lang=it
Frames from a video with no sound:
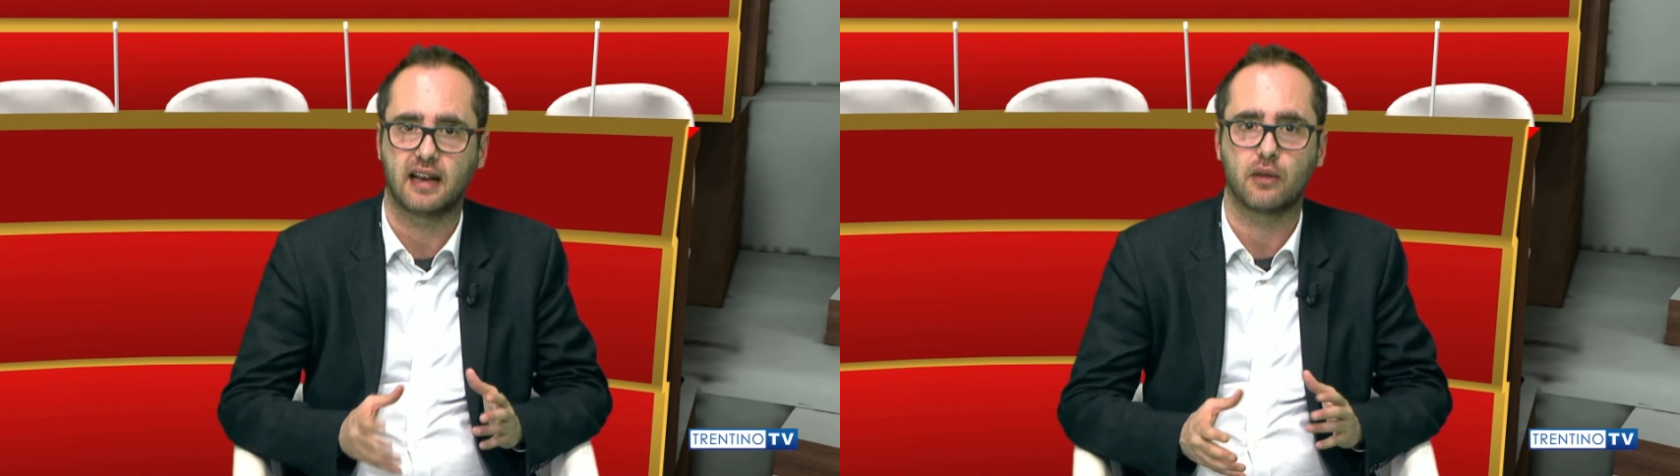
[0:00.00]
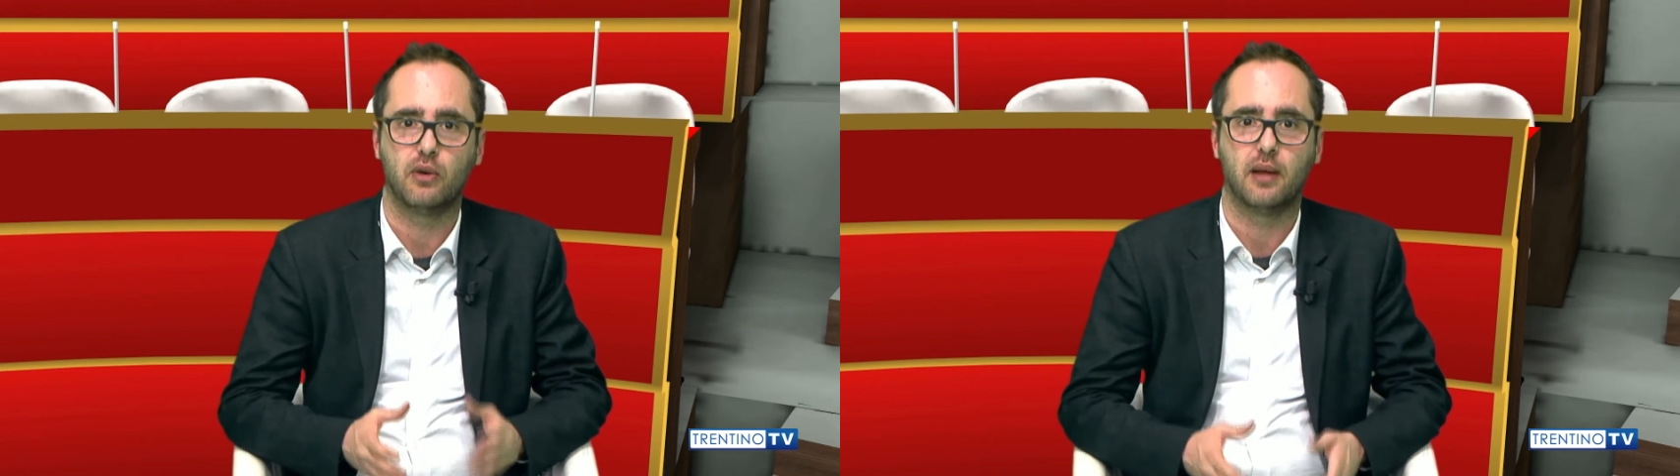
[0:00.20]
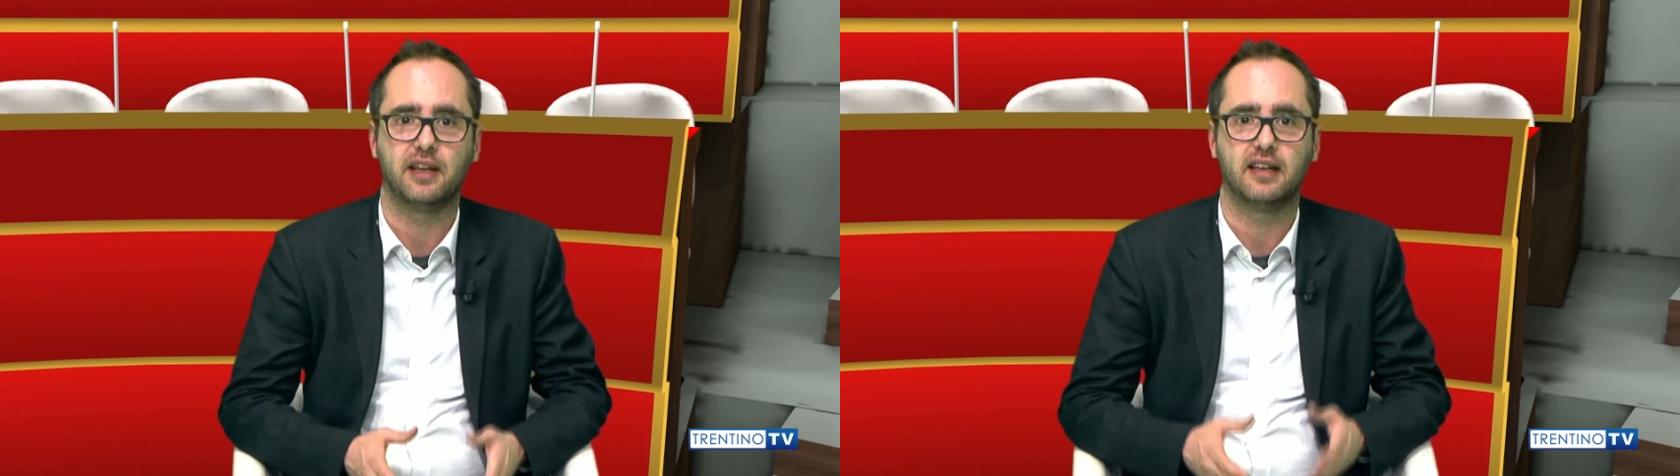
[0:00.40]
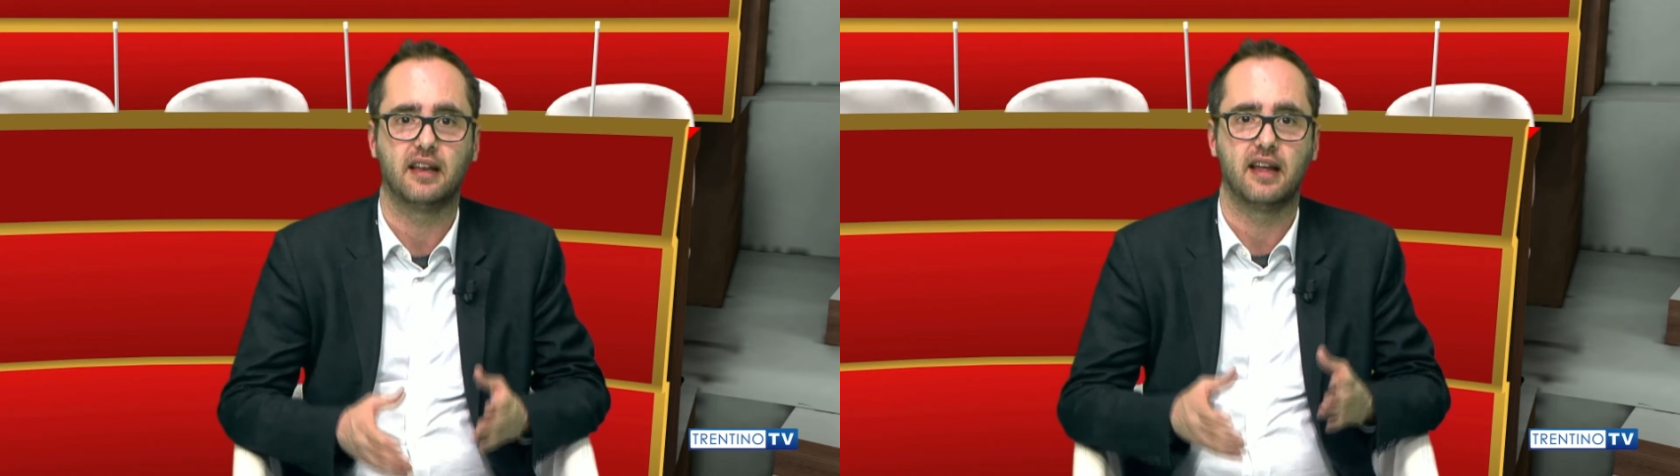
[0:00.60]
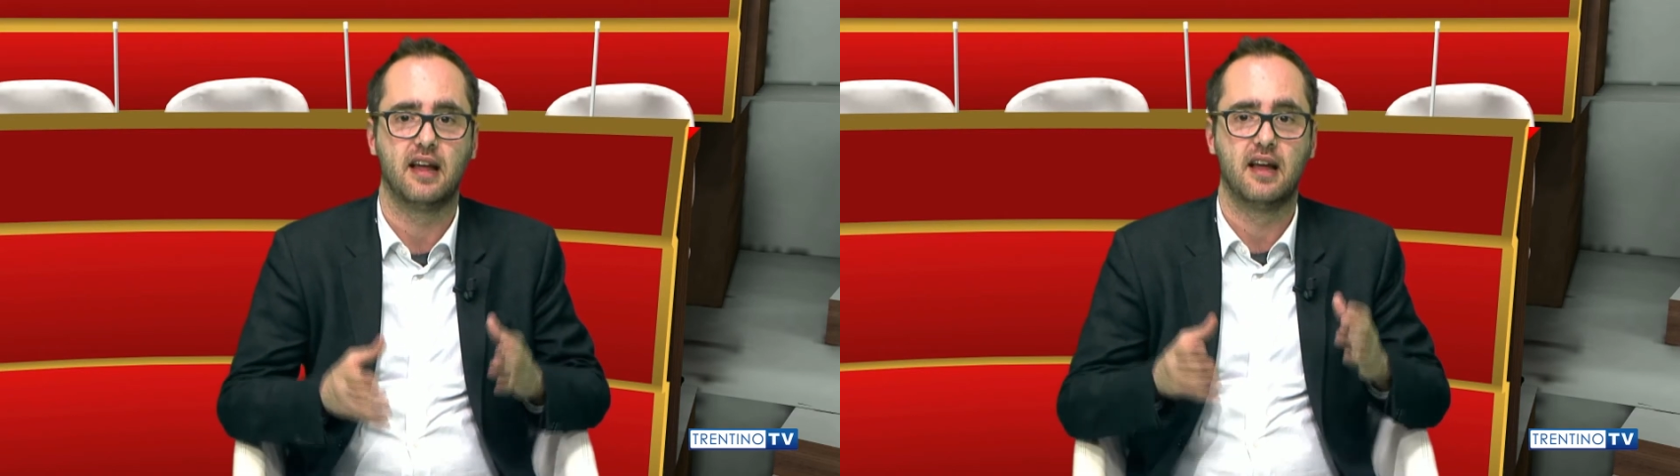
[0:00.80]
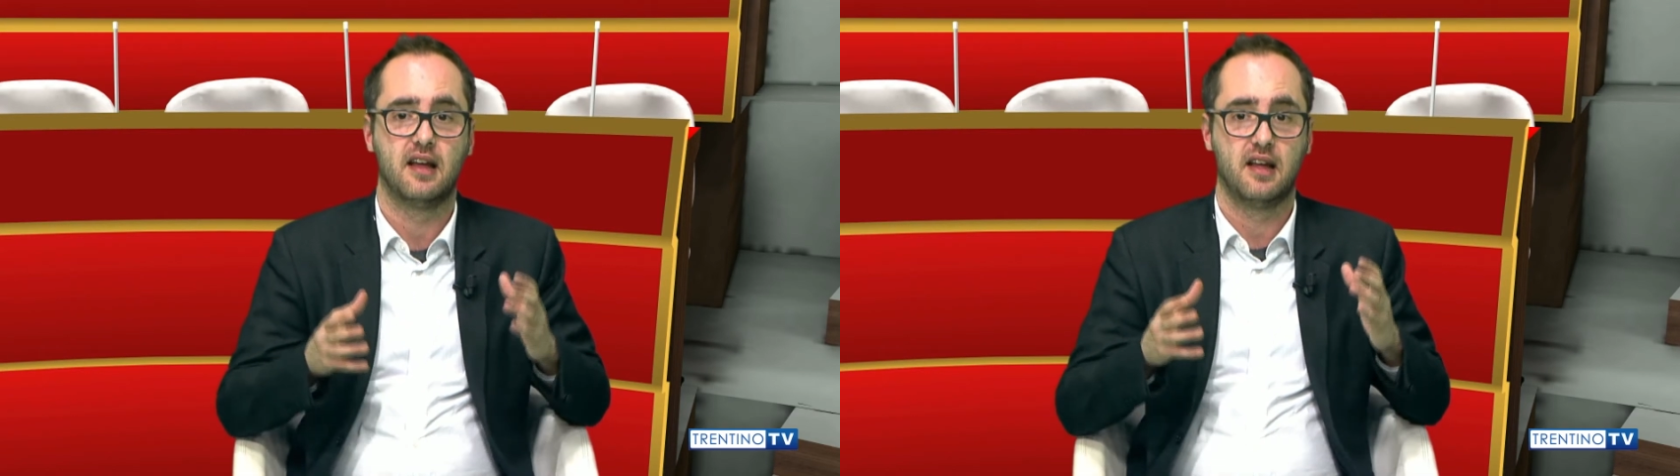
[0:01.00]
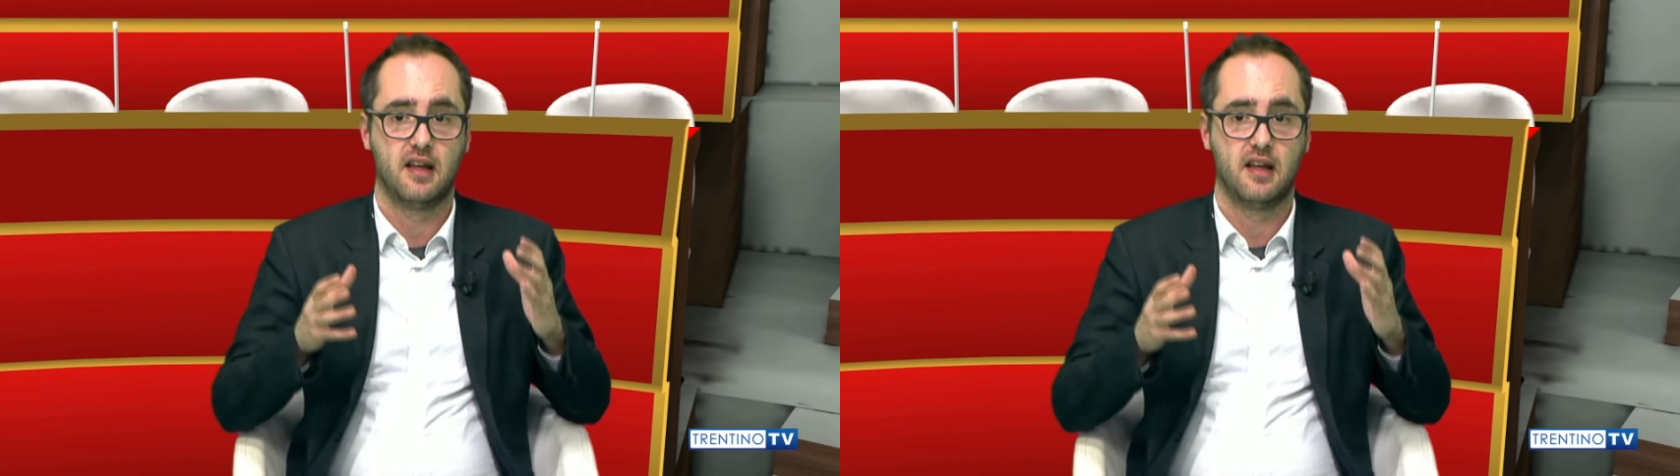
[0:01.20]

tranquillamente